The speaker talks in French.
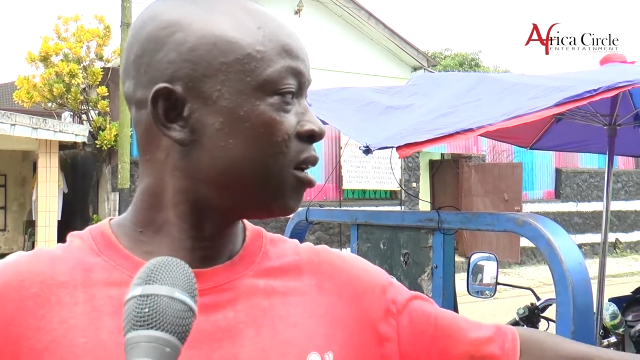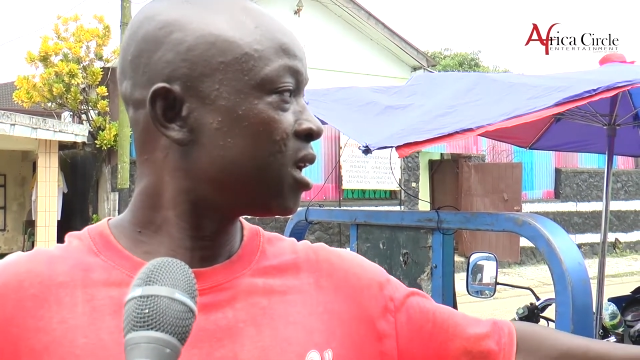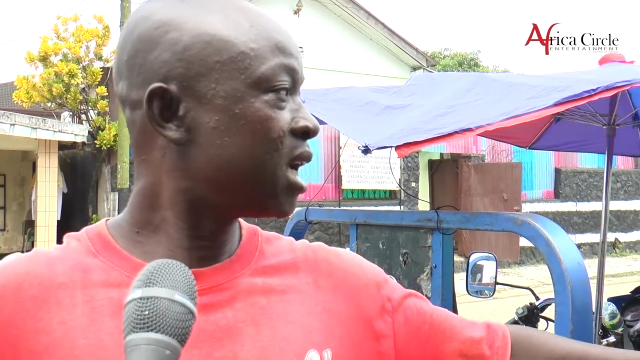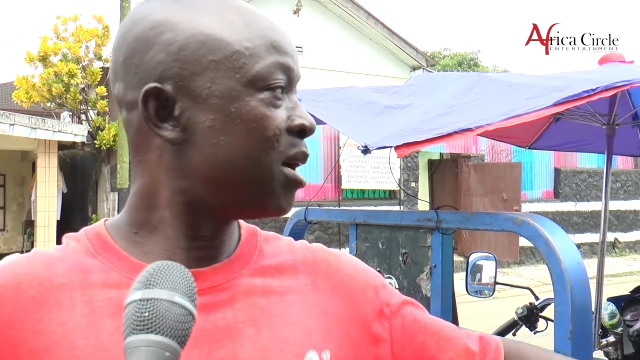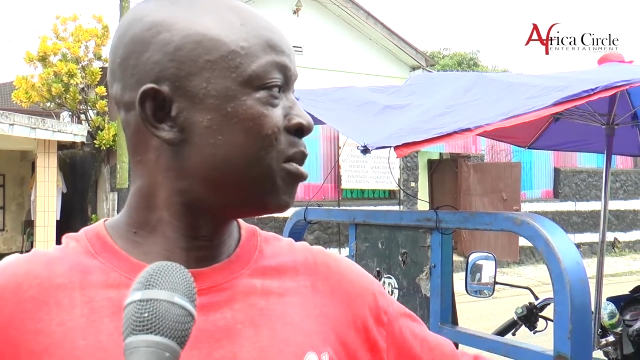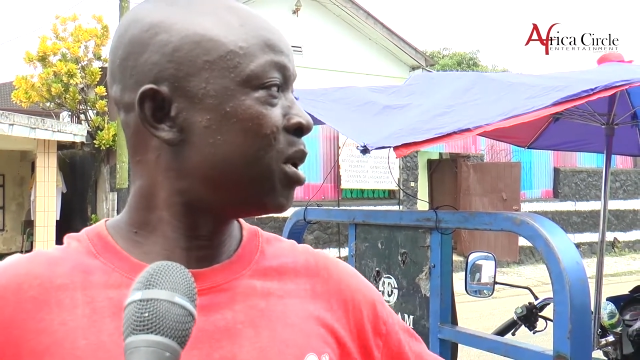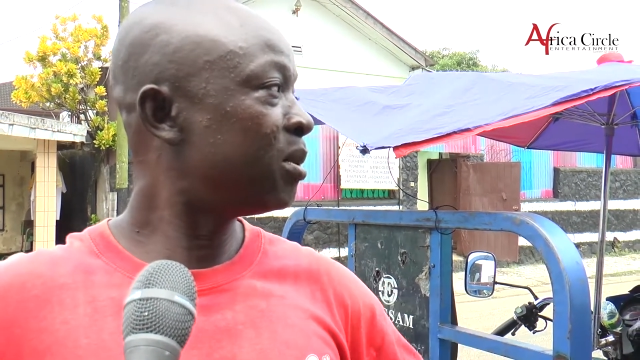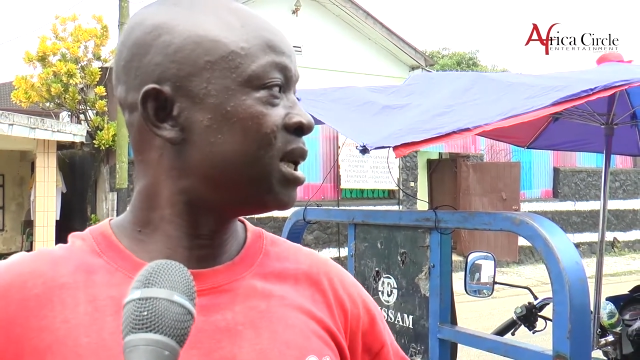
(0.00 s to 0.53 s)
il y
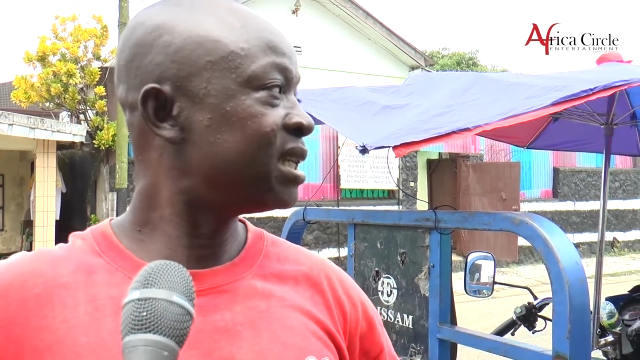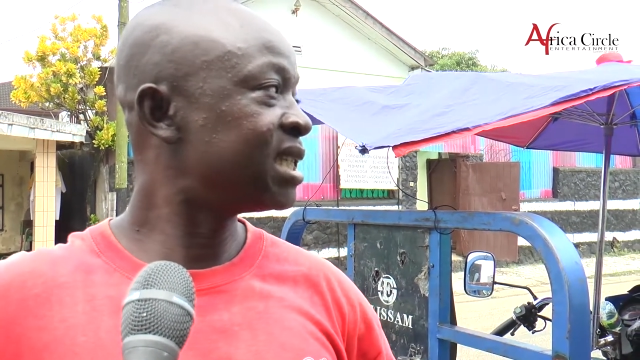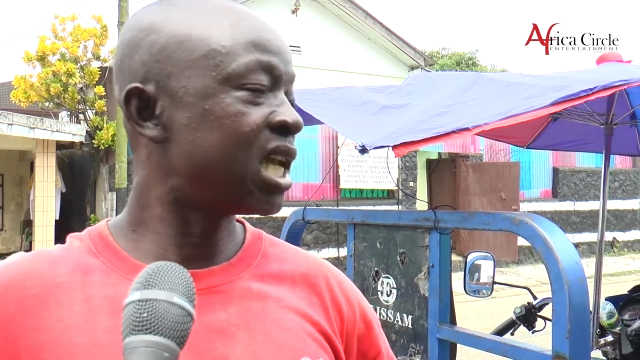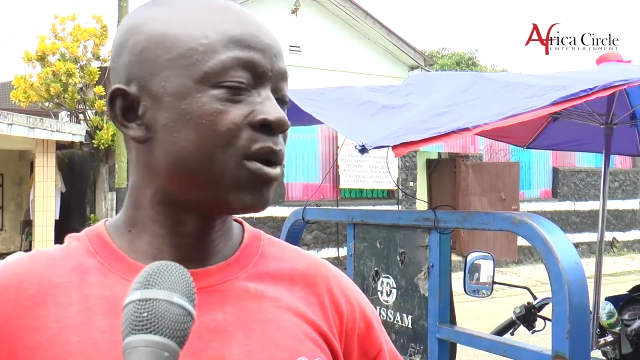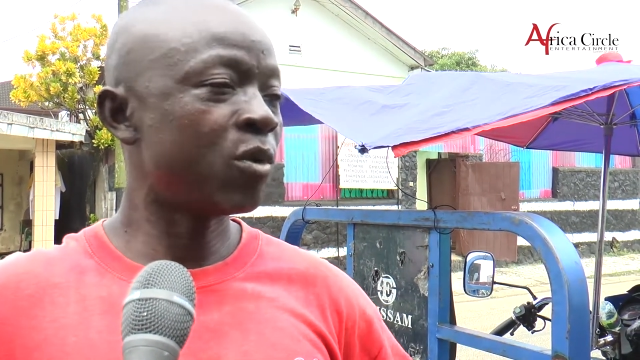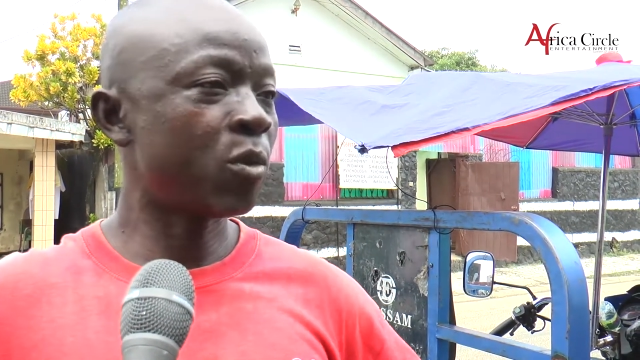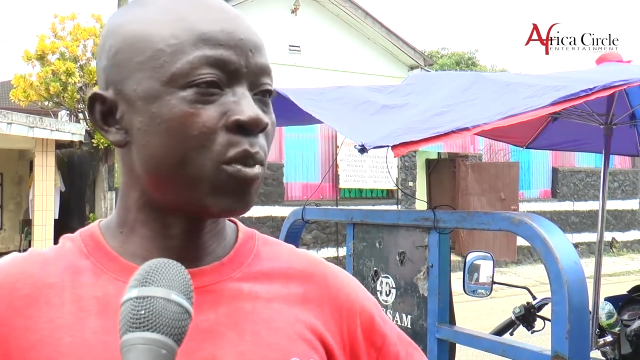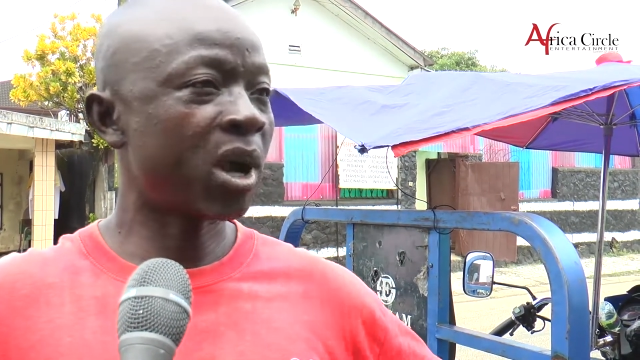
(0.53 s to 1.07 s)
a même les
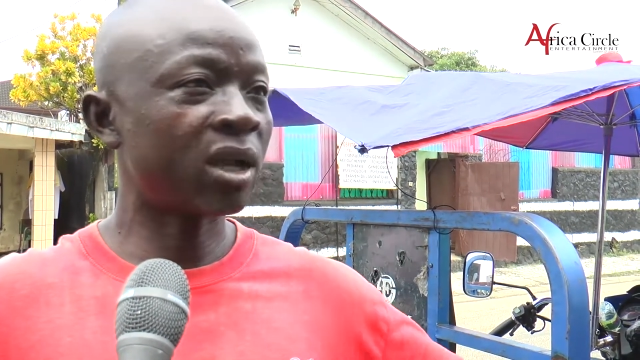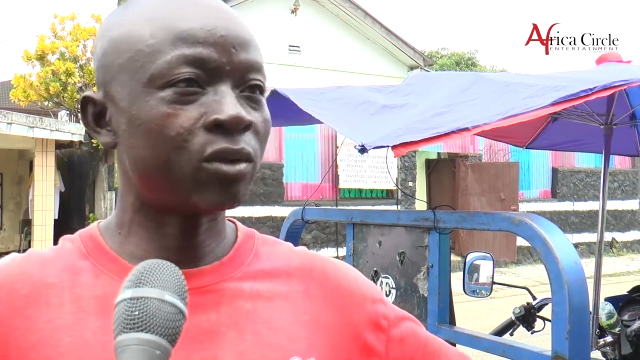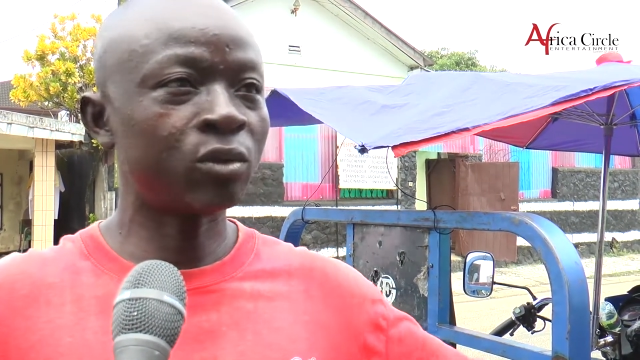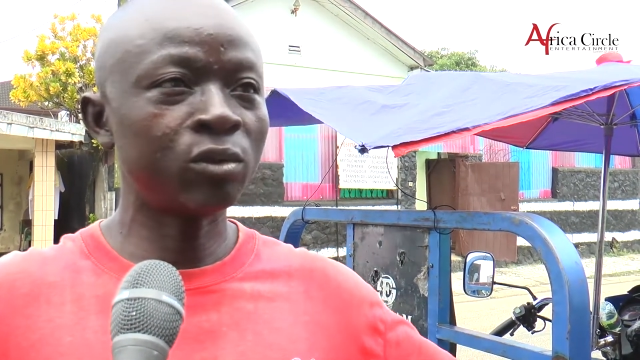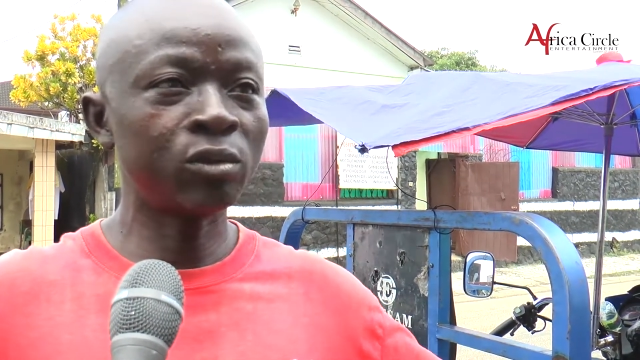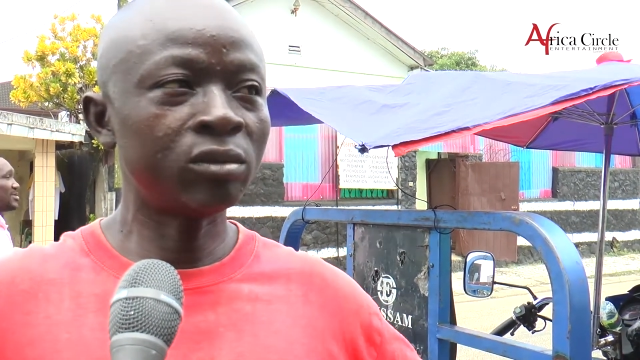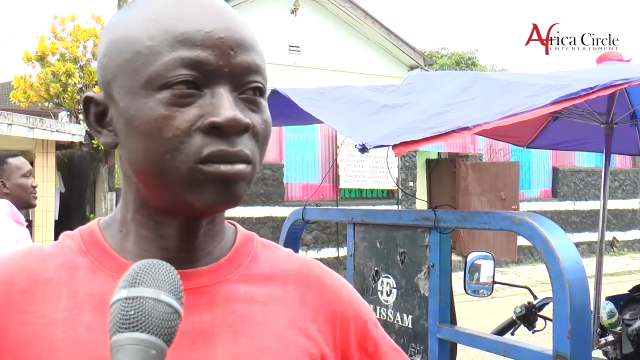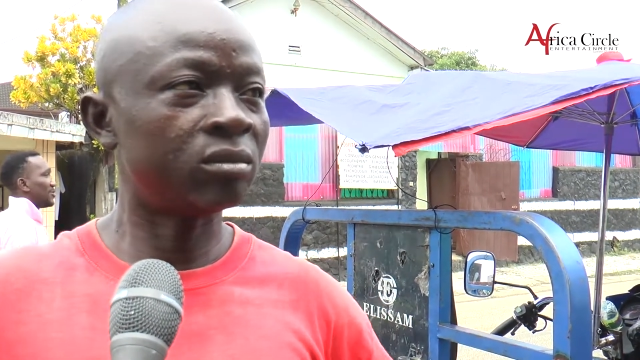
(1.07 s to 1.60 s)
herbes
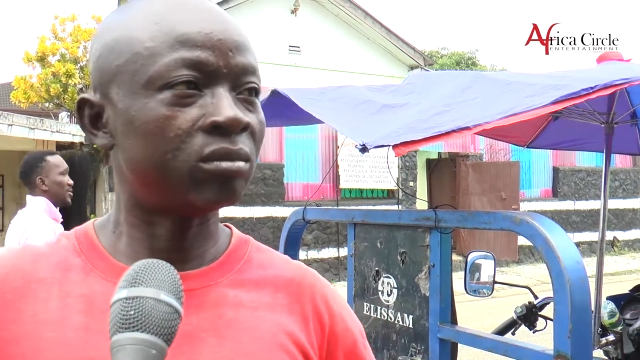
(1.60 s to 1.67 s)
partout.